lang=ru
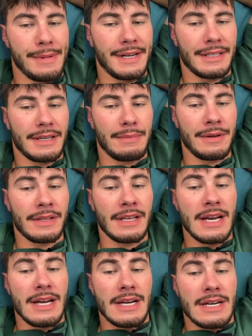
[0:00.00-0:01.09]
Маринка, привет.
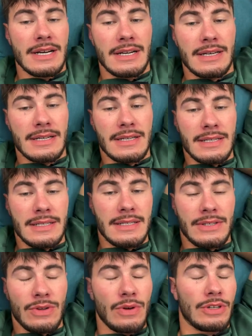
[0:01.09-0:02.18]

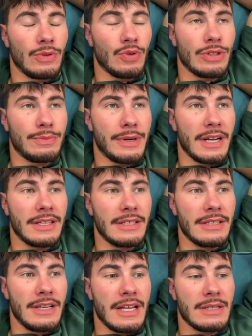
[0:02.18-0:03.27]
Сколько ты уже на
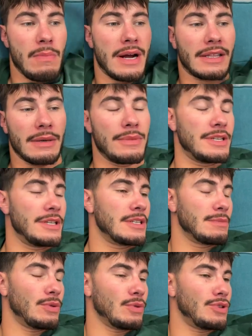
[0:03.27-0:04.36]
проекте? Я с марта
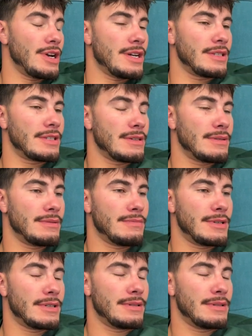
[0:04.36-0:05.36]
месяца, получается,